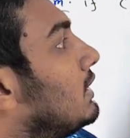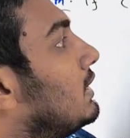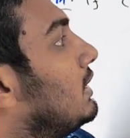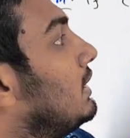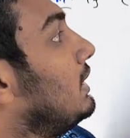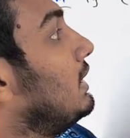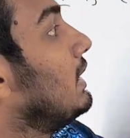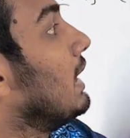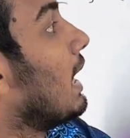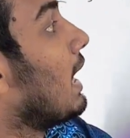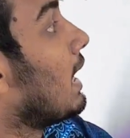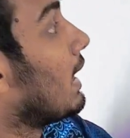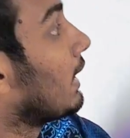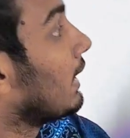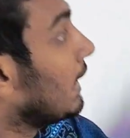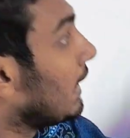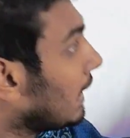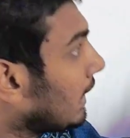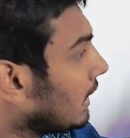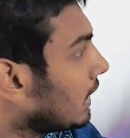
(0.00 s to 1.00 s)
সি আর
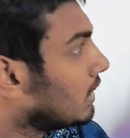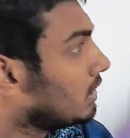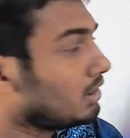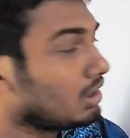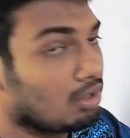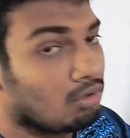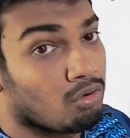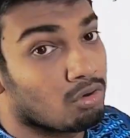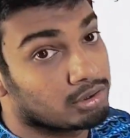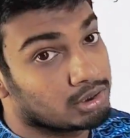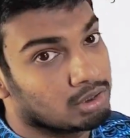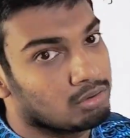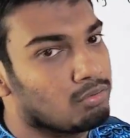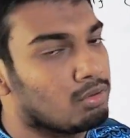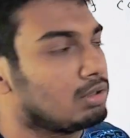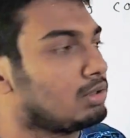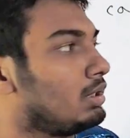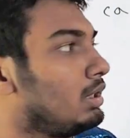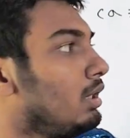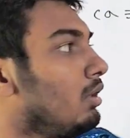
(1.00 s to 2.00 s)
এন এর যে গসাগু
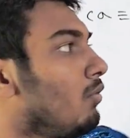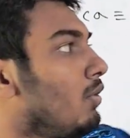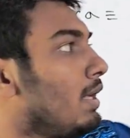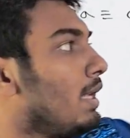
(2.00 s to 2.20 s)
আছে